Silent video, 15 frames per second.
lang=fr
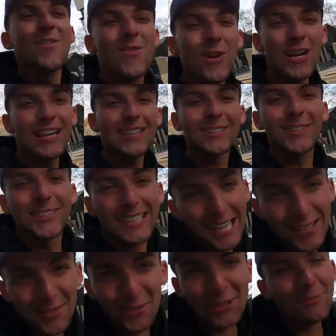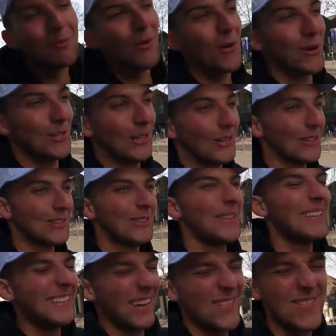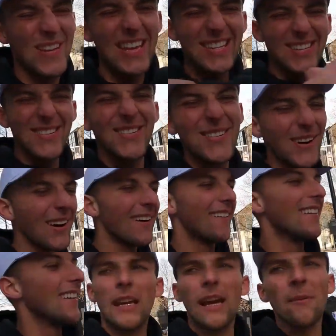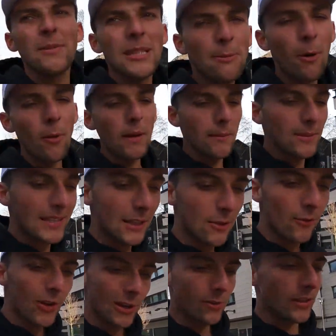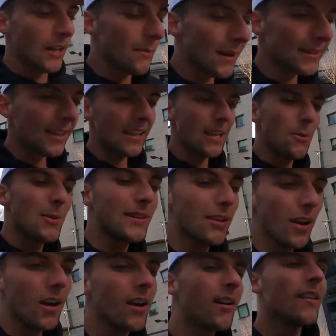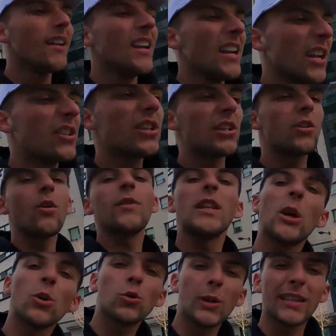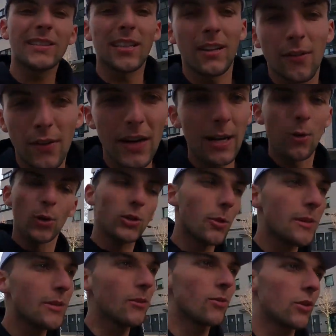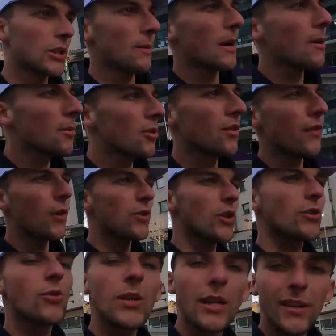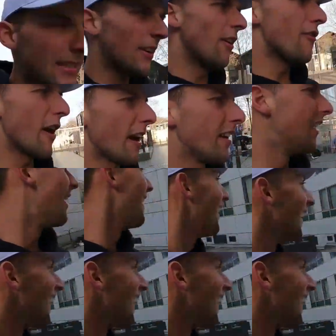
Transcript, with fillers: voilà, ce que ça annonce pour aujourd'hui, ça va être du lourd. Il y a un petit problème, c'est que voilà, on est le matin, il est 8h et que j'ai déjà envie d'aller aux toilettes, faire la grosse commission, donc je sais pas comment je vais faire aujourd'hui, mais ça va le faire.